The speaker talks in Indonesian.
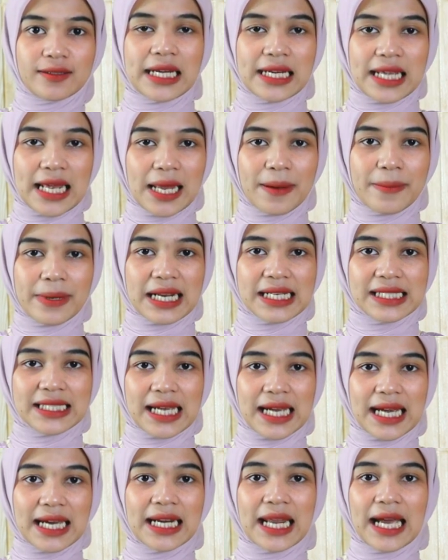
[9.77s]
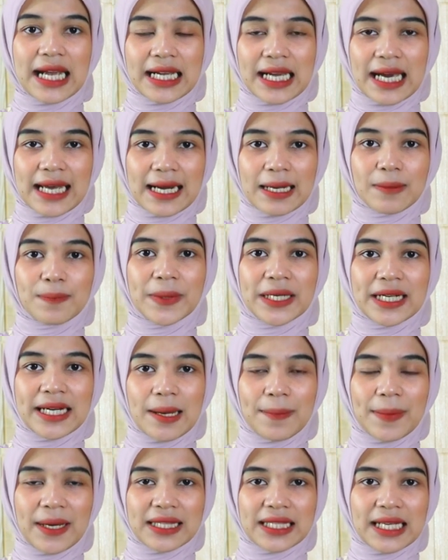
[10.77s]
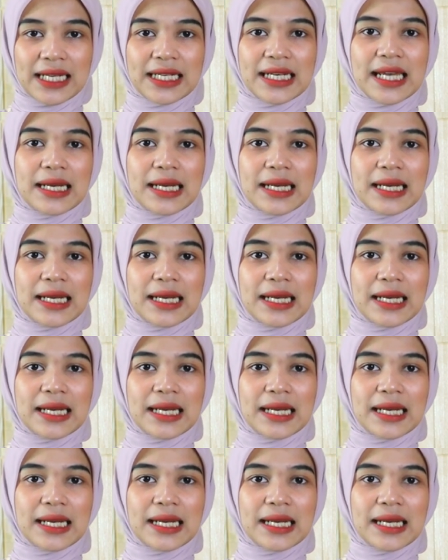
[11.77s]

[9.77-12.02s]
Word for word: Dalam rancangan anggaran pendapatan